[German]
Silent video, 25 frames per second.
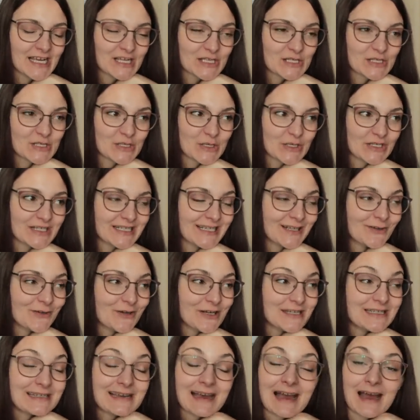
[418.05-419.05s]
sondern
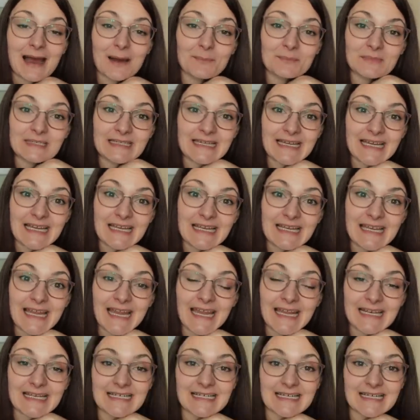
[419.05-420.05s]
heute Abend gehen
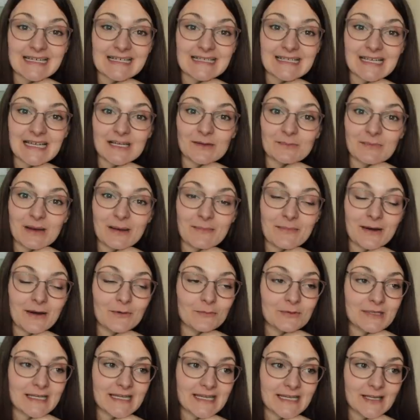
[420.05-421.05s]
Hendrik, seine Mama
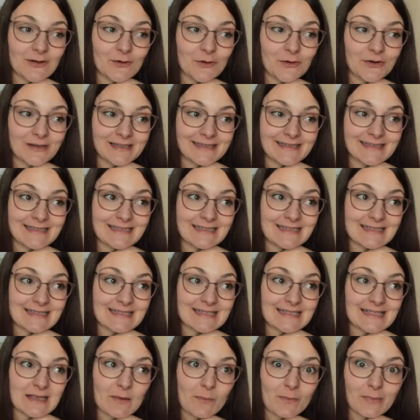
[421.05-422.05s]
und ich noch
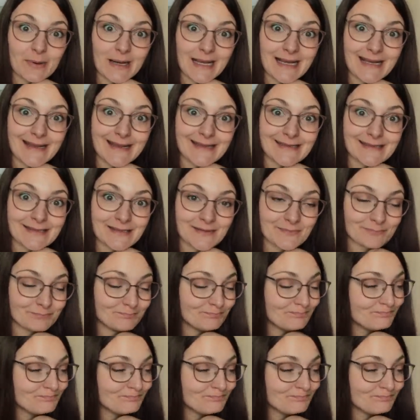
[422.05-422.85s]
ins Ballett.